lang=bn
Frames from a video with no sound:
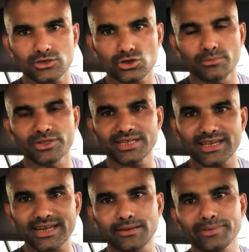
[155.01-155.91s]
সম্বন্ধে
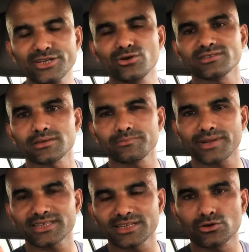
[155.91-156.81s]
তার একটা ভিডিও আছে
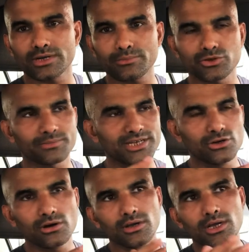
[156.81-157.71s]
প্রায় তিন ঘন্টার মতো ভিডিও